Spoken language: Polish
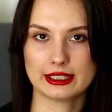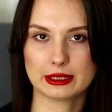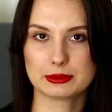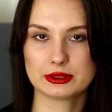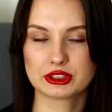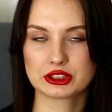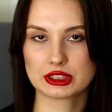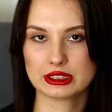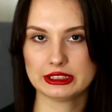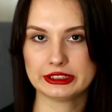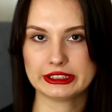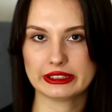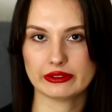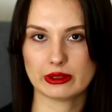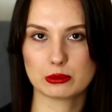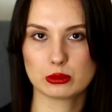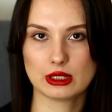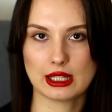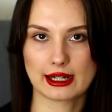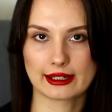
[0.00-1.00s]
jakby trzy linie
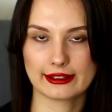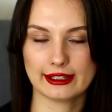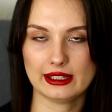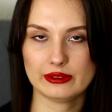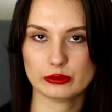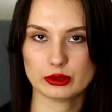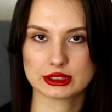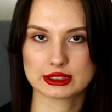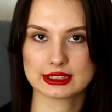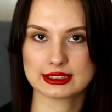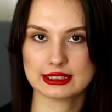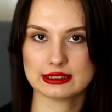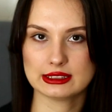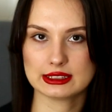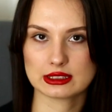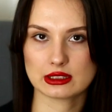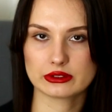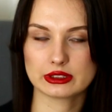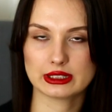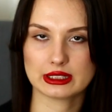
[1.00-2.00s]
fabularne, właśnie z
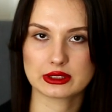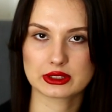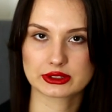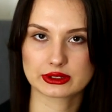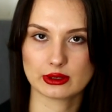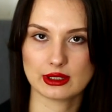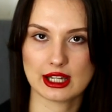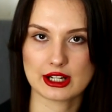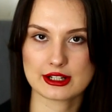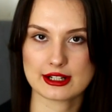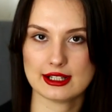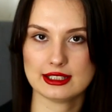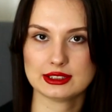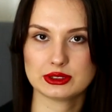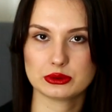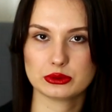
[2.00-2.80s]
jednej strony tego stolarza,